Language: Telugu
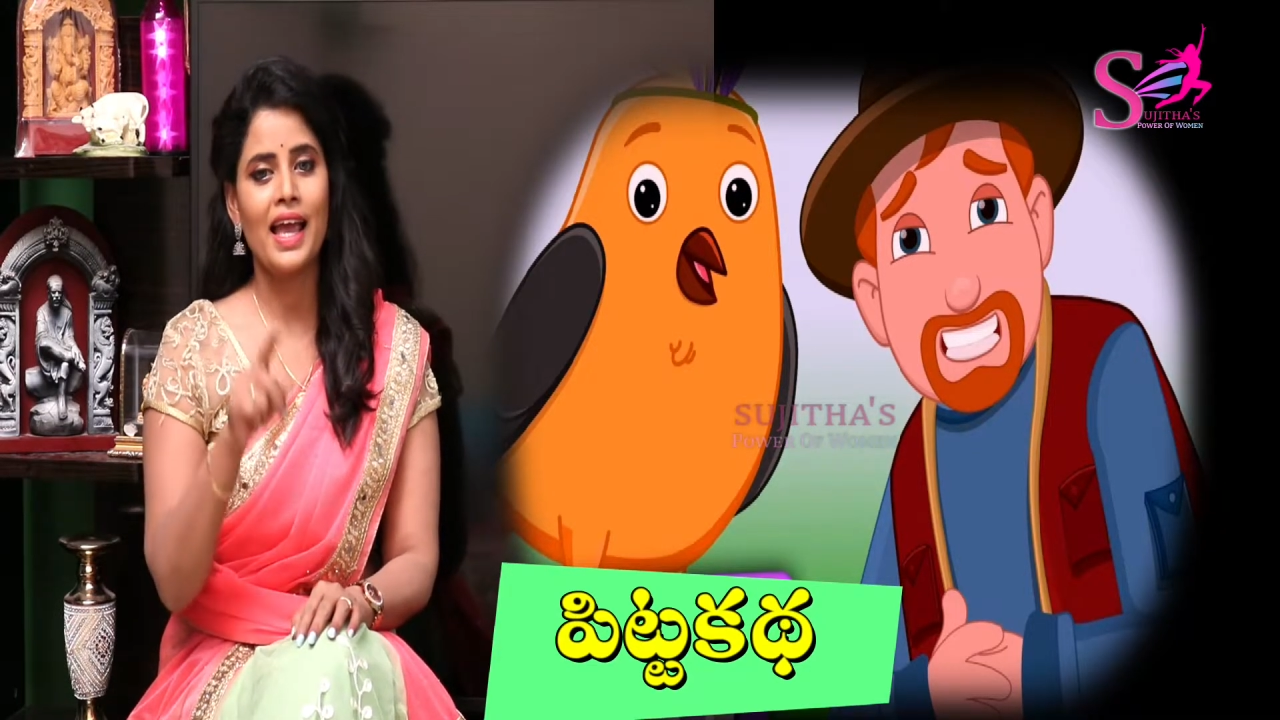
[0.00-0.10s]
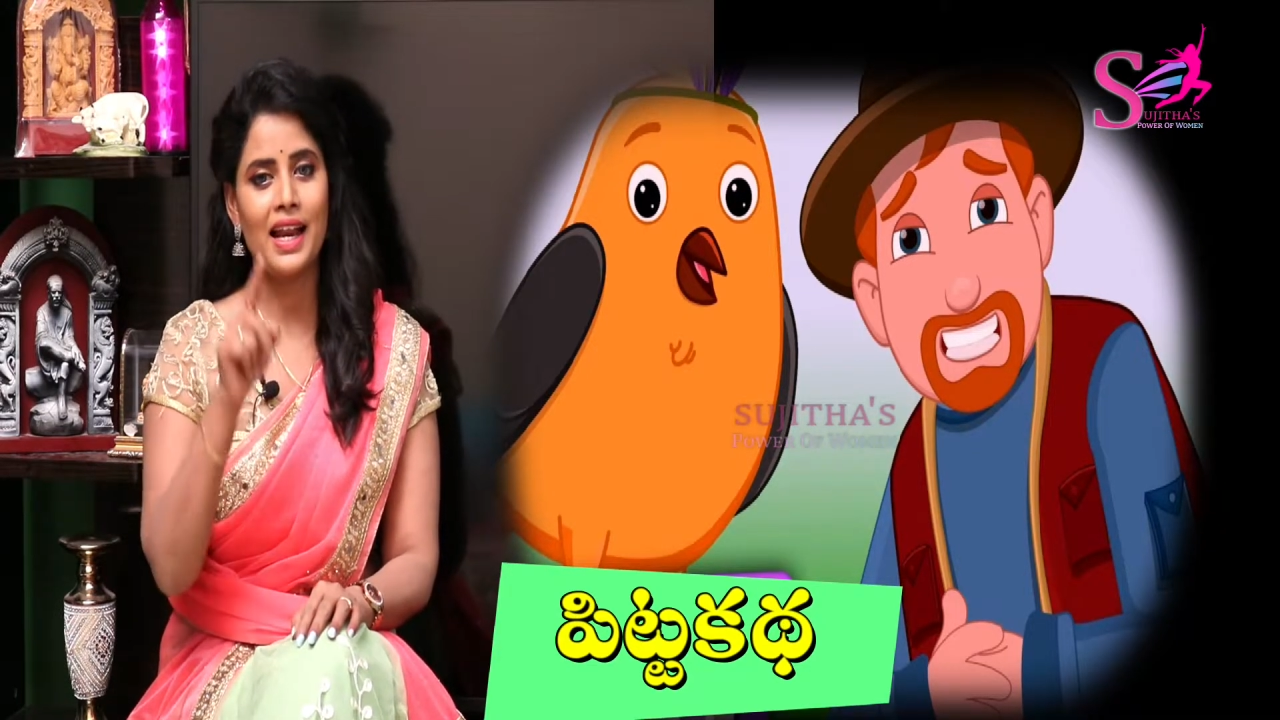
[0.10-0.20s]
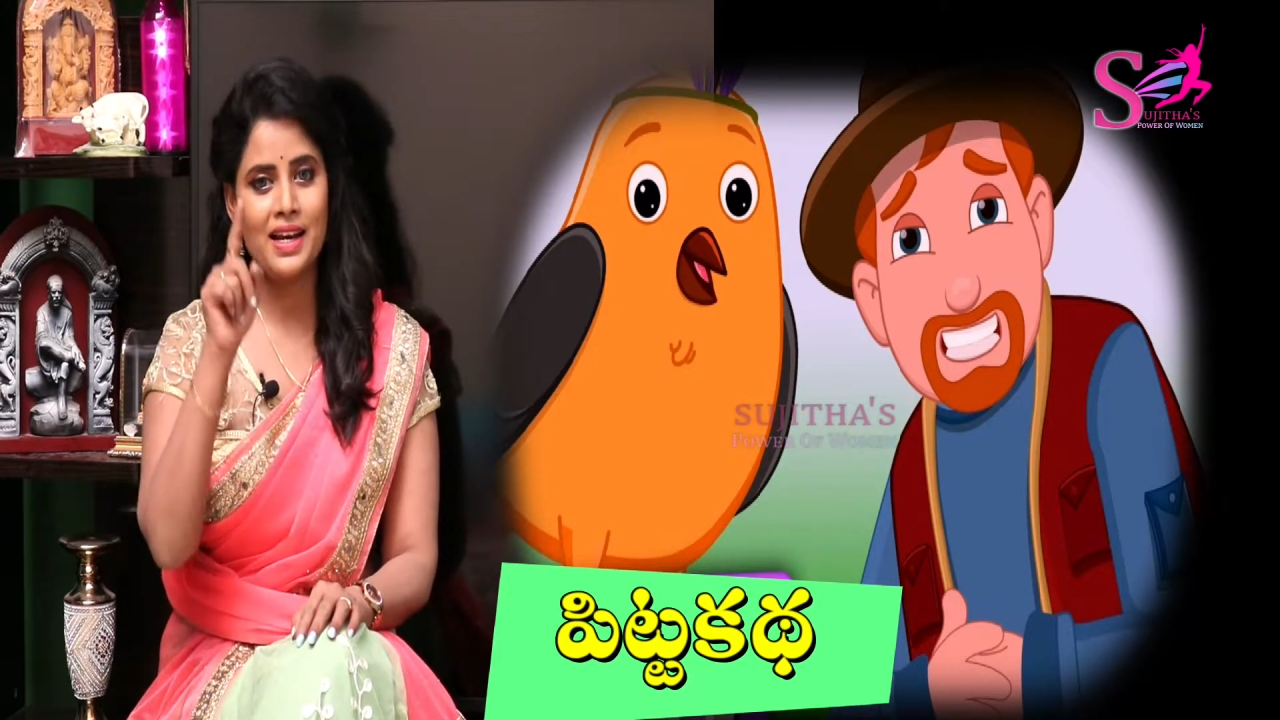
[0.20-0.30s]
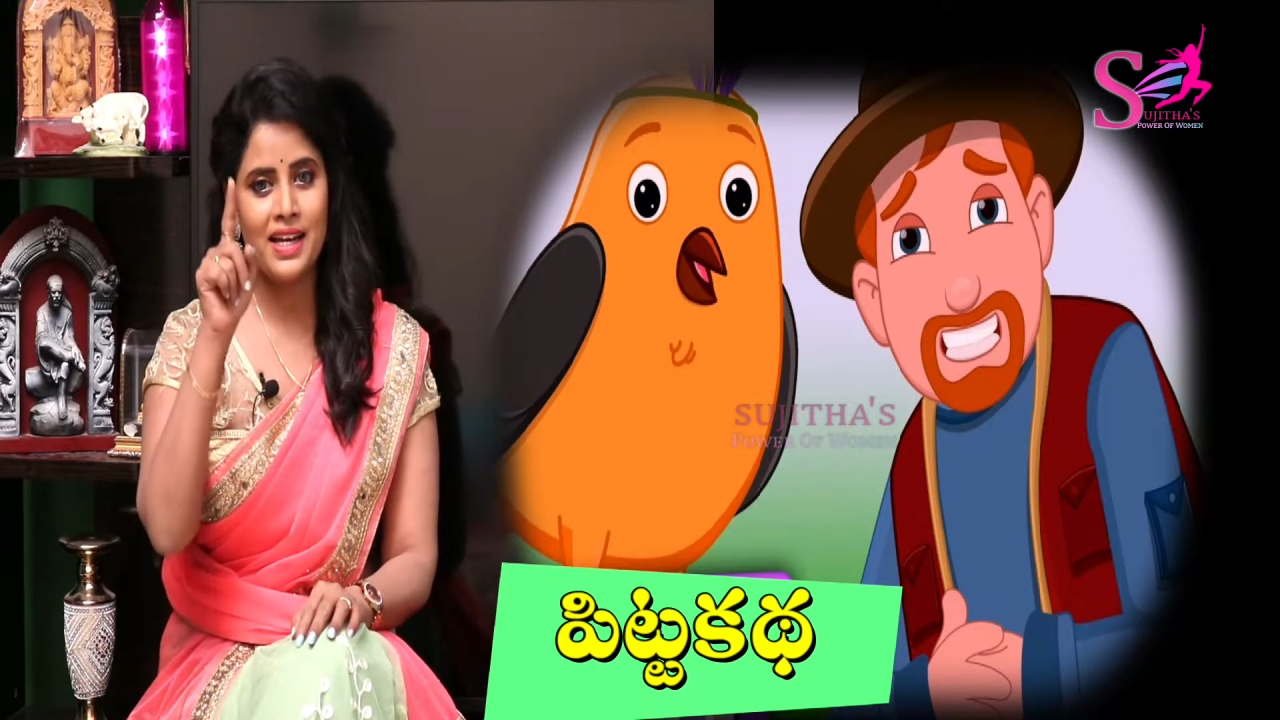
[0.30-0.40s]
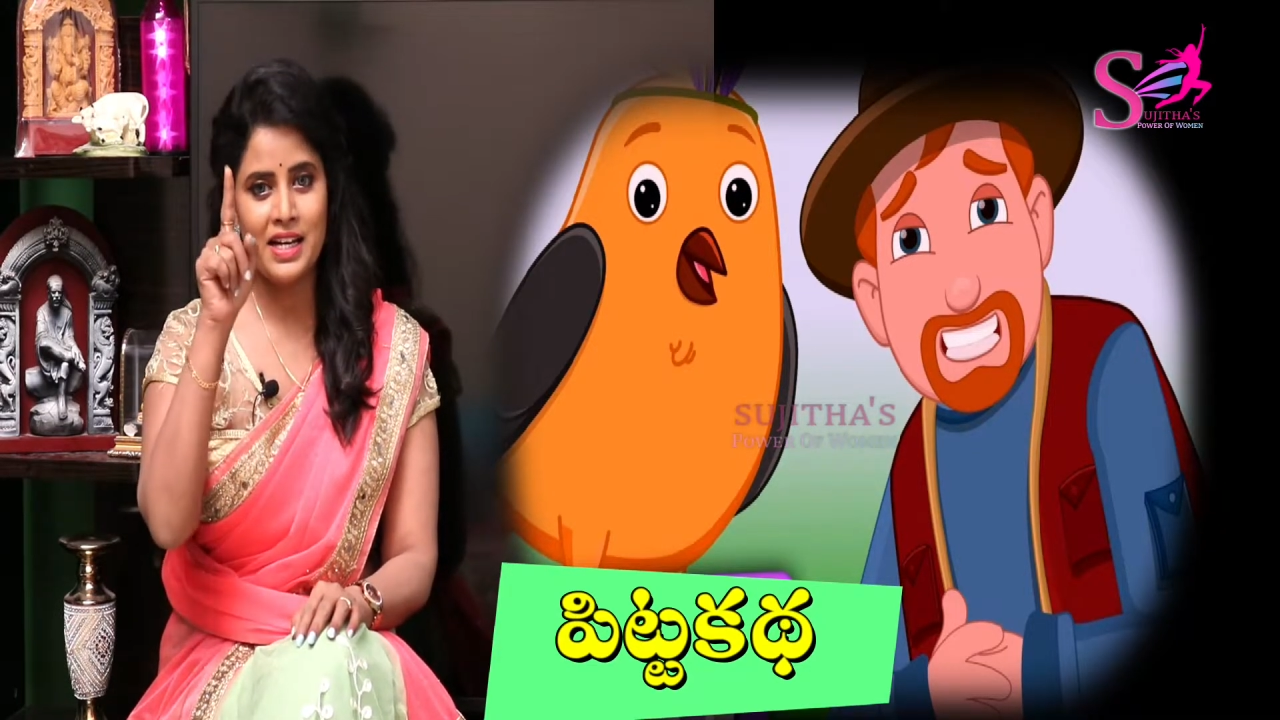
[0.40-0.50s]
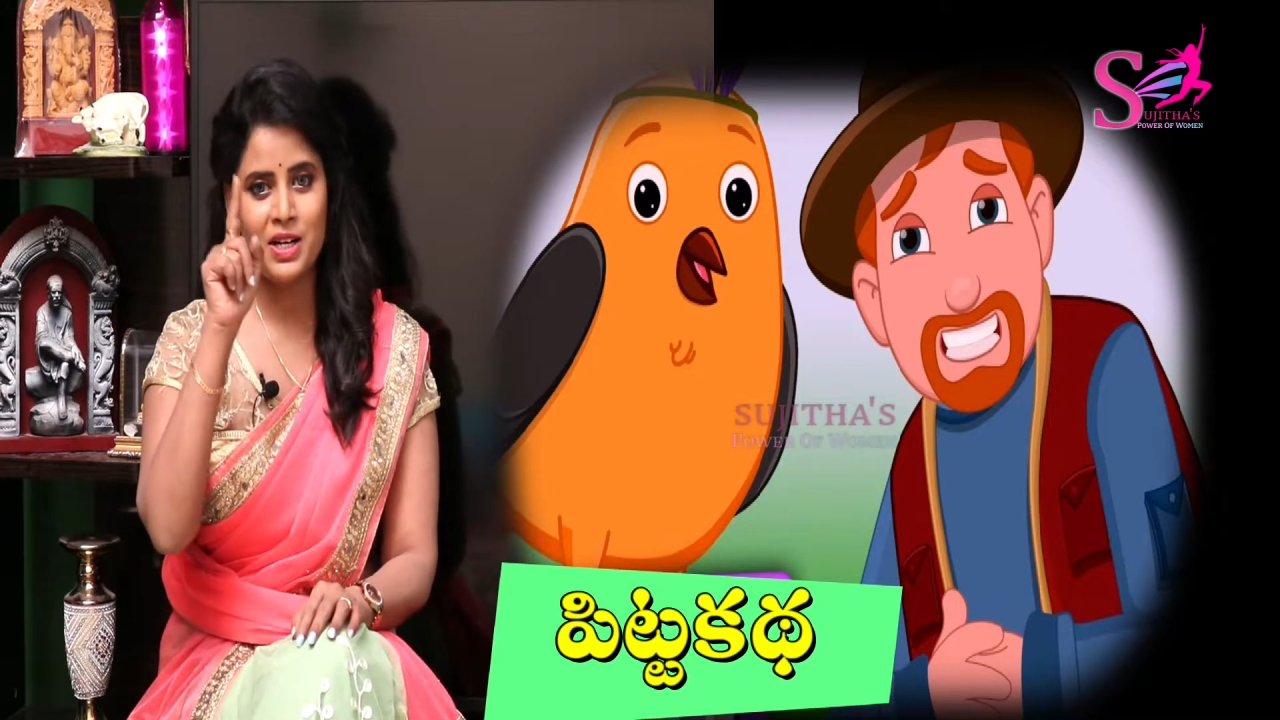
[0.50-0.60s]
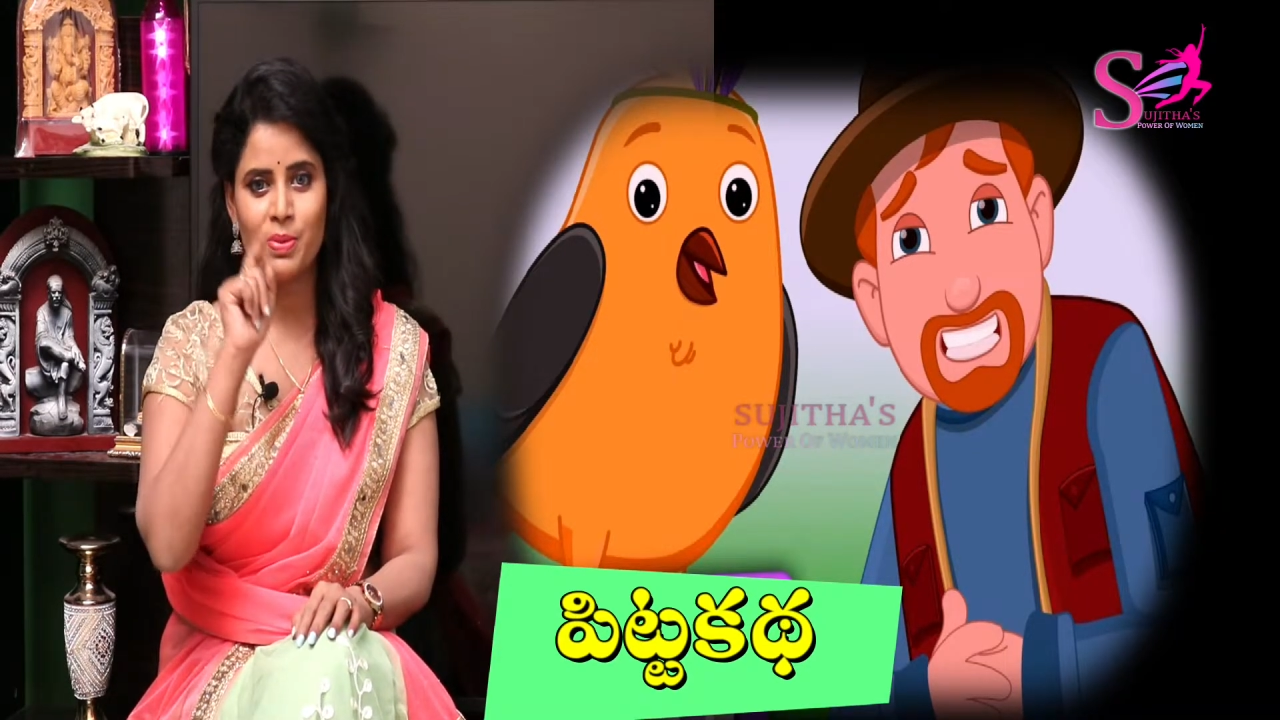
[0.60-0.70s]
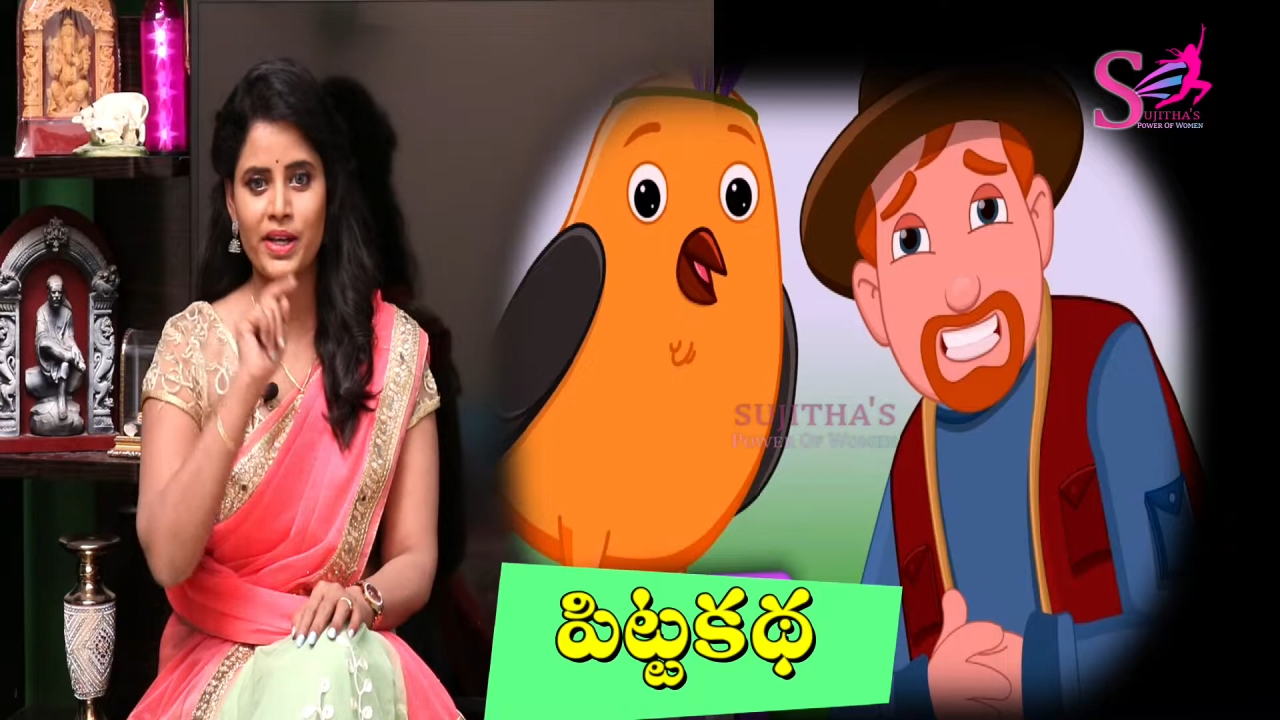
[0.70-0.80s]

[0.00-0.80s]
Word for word: వెళ్ళి ఇంటి